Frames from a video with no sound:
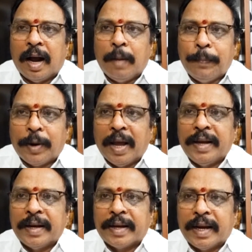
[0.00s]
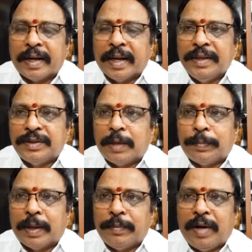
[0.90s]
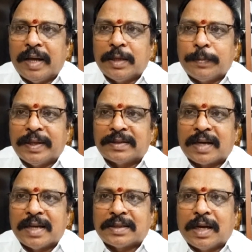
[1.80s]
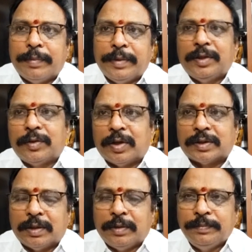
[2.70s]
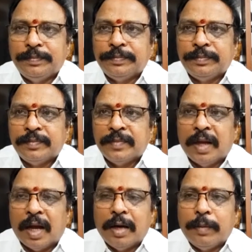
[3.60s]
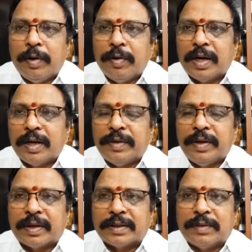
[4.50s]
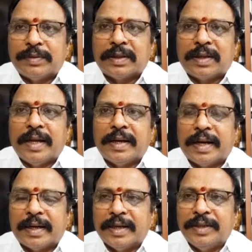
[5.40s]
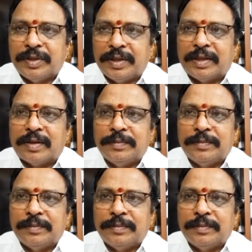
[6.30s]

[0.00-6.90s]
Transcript: అప్పుడు ఆయన కేటాయించినప్పుడేమో ఆంధ్రప్రదేశ్ రాష్ట్ర అభివృద్ధి కోసం అనుభవం ఉన్నటువంటి ఒక సంస్థకు ఆయన కేటాయించినట్టు